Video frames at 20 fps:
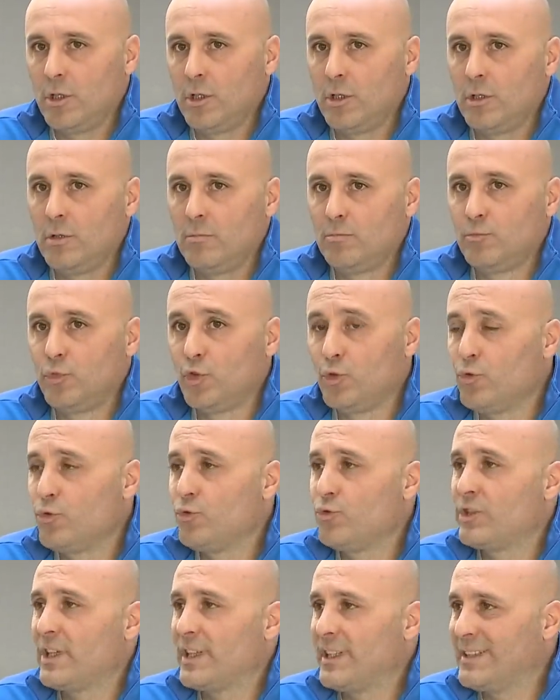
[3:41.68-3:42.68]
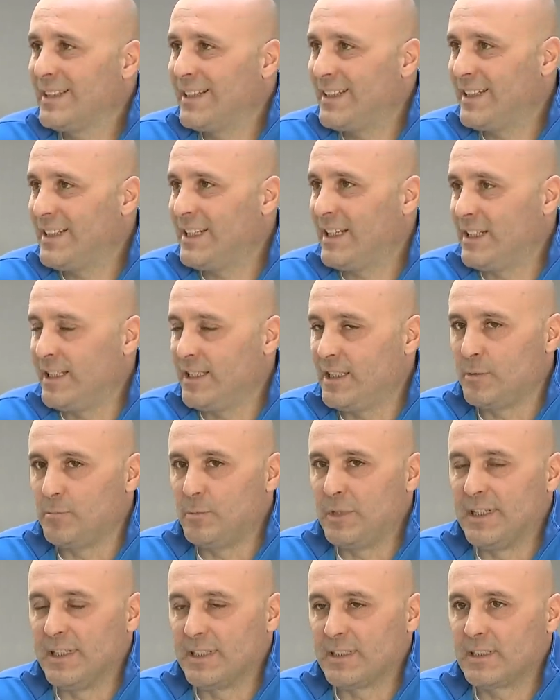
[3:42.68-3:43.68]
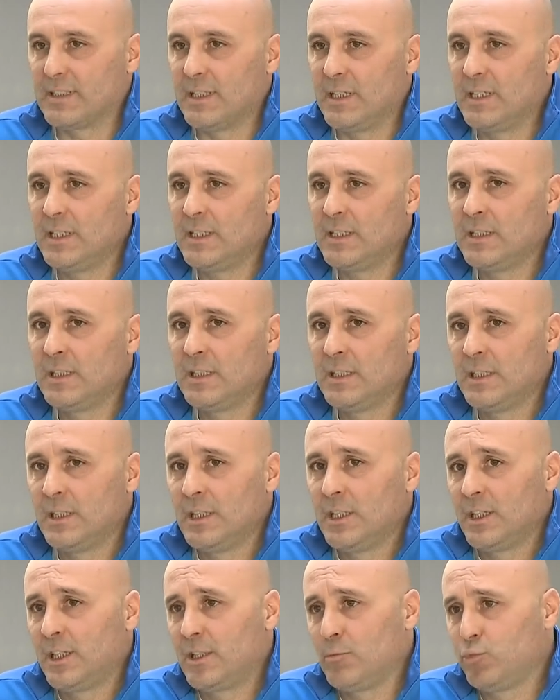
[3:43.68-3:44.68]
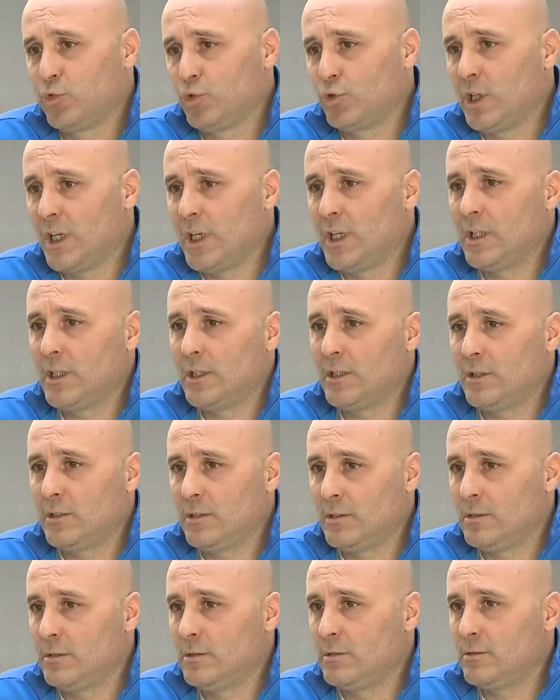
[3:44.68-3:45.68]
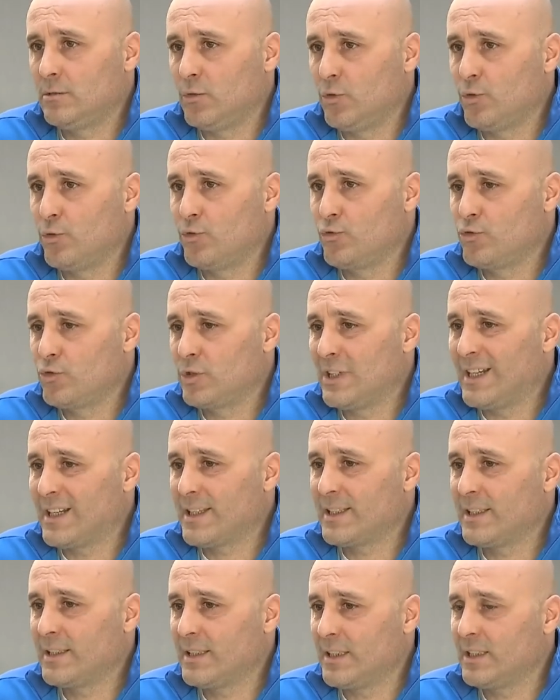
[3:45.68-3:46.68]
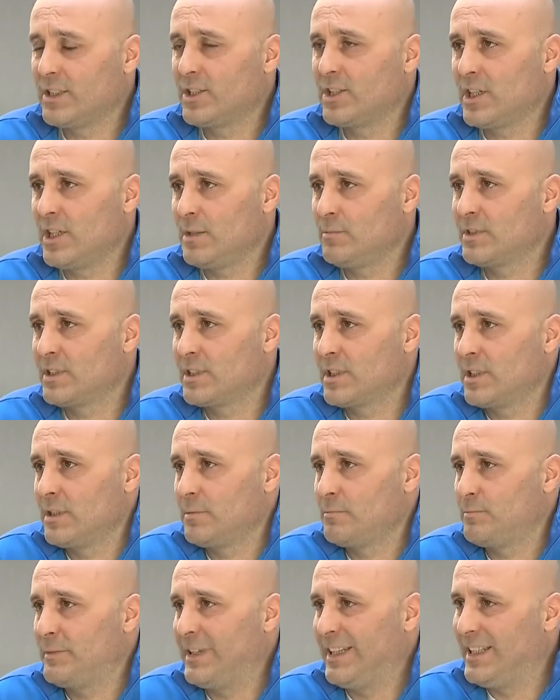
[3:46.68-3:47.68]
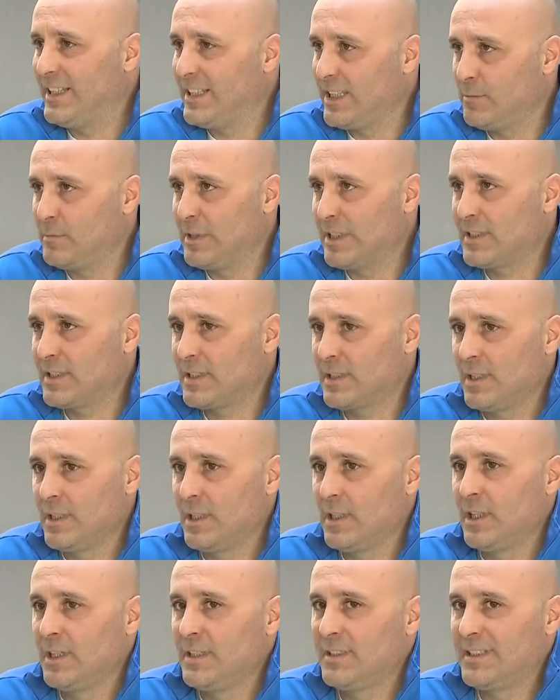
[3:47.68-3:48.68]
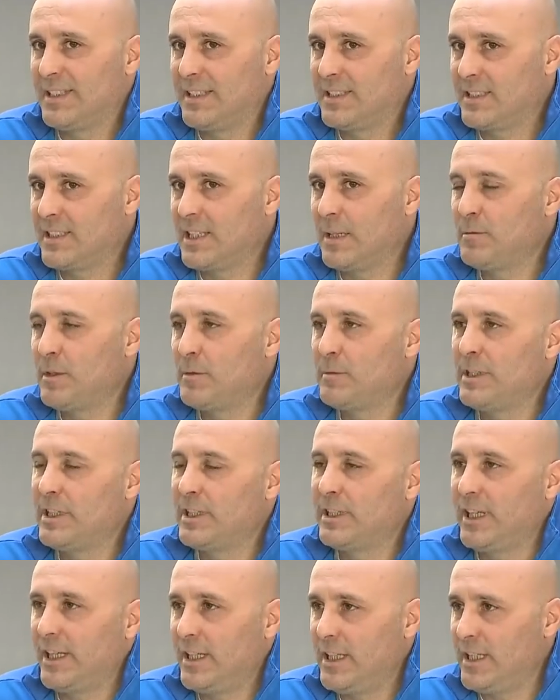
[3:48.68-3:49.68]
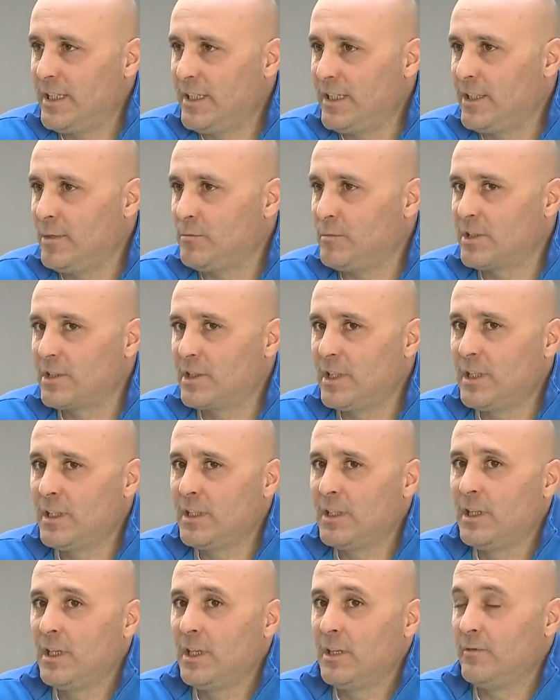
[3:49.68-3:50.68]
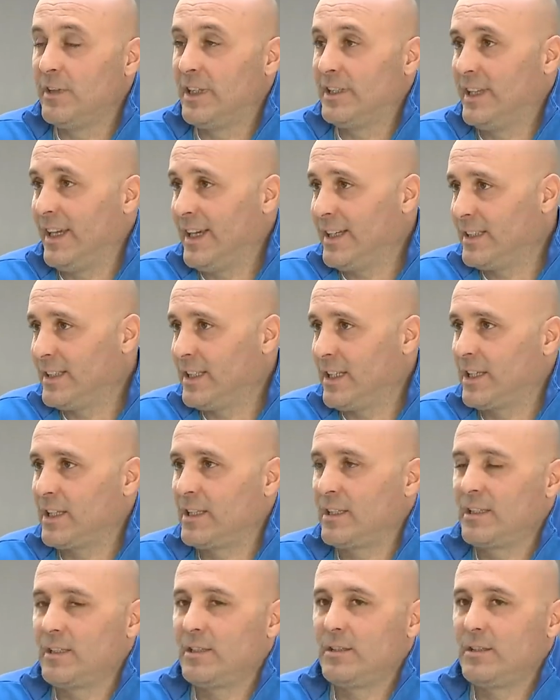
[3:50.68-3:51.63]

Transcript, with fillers: Ee, bunun üzerinden ilerledik biraz daha. Ki bu da e, oyunculardan alacağımızı bildiğimiz sistemle birlikte ilerlediğimizde ve tek tek